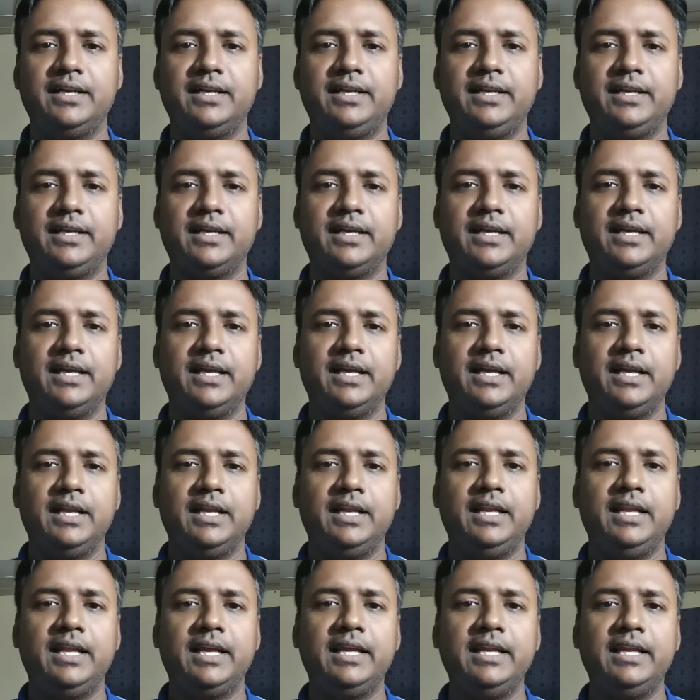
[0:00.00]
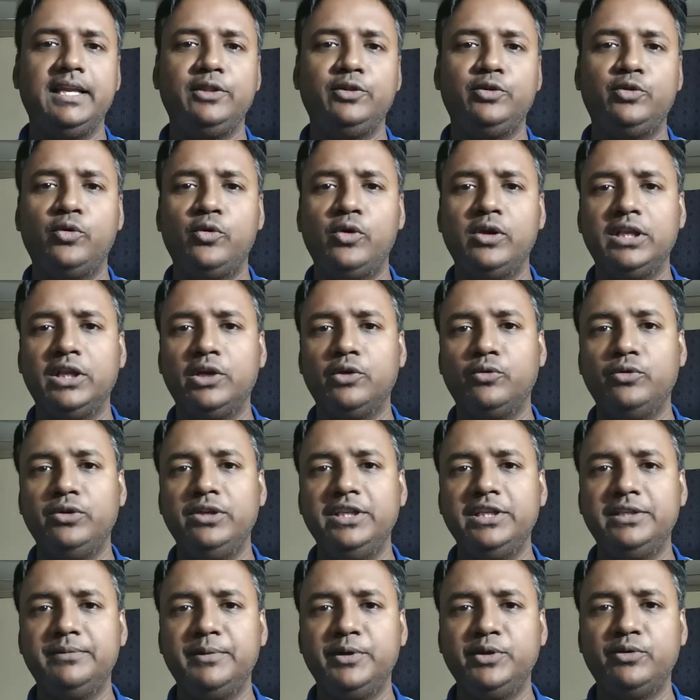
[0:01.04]
ठीक है लेकिन
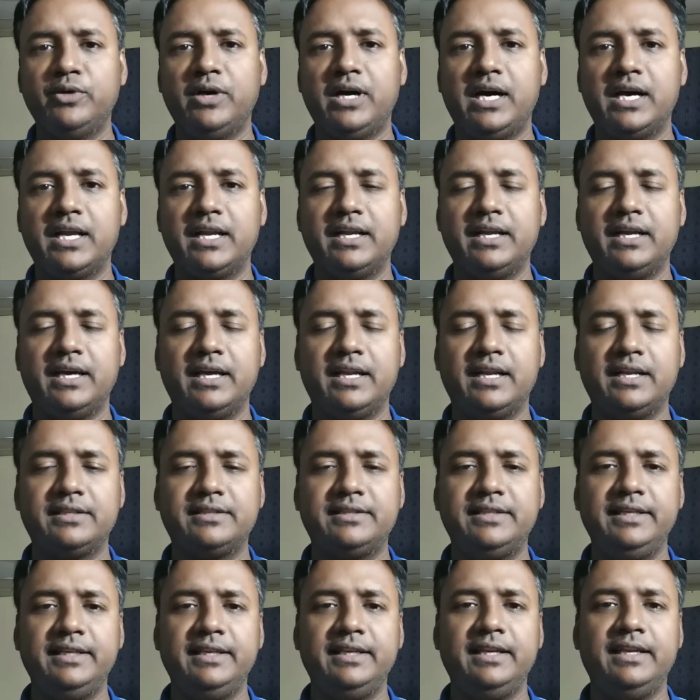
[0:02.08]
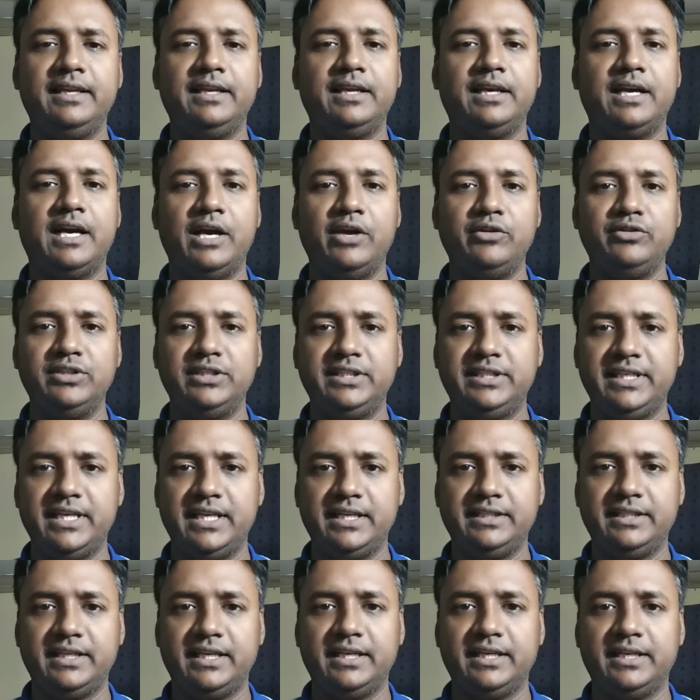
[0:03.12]
2019 में जो आर आरआरसी ने आयोजित किया
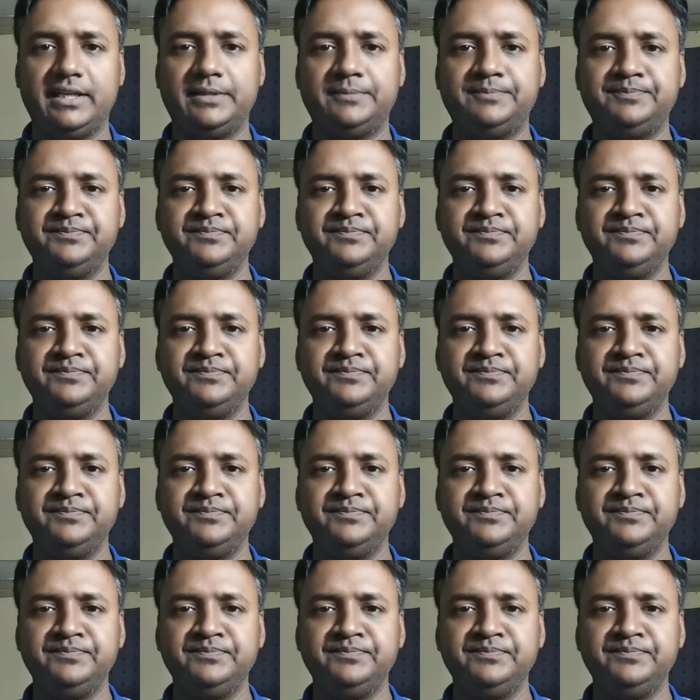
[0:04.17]
जाया